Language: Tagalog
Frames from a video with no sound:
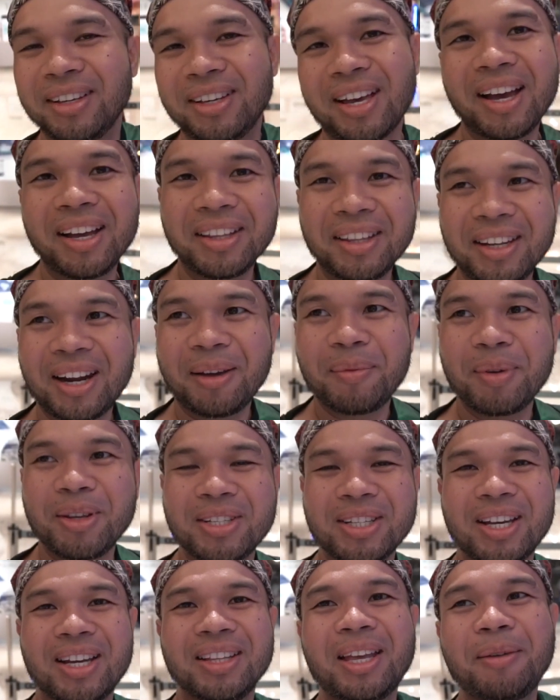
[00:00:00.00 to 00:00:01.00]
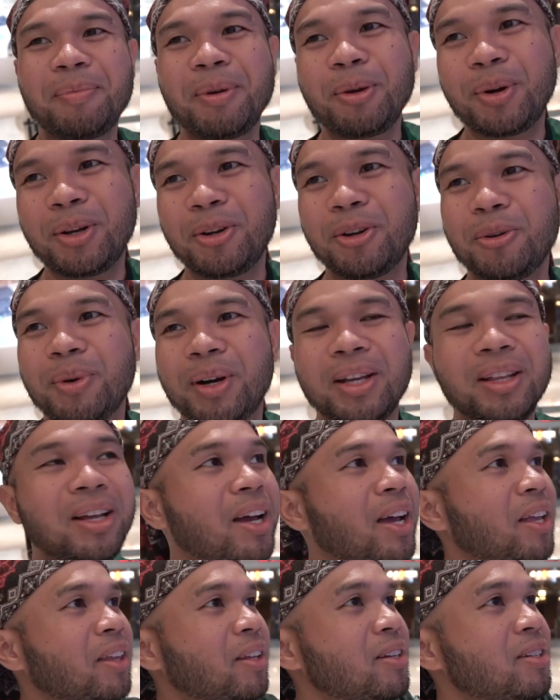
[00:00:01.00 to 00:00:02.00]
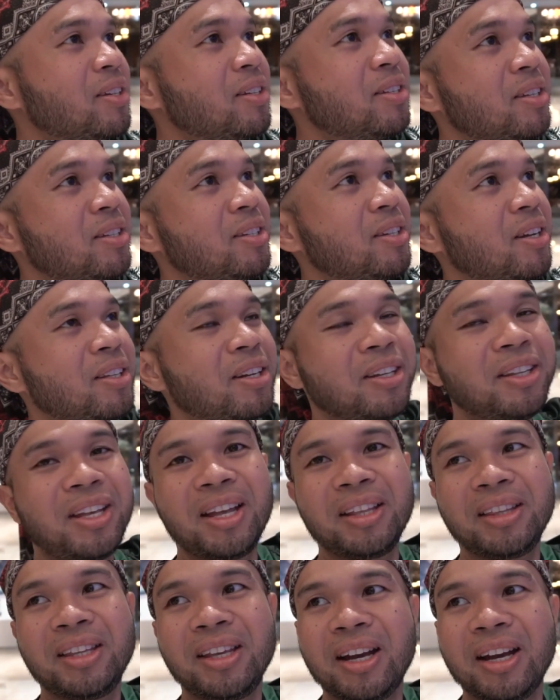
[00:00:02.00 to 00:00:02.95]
Nakita namin yung sa Taipei 101. Ang entrance is 600 NT,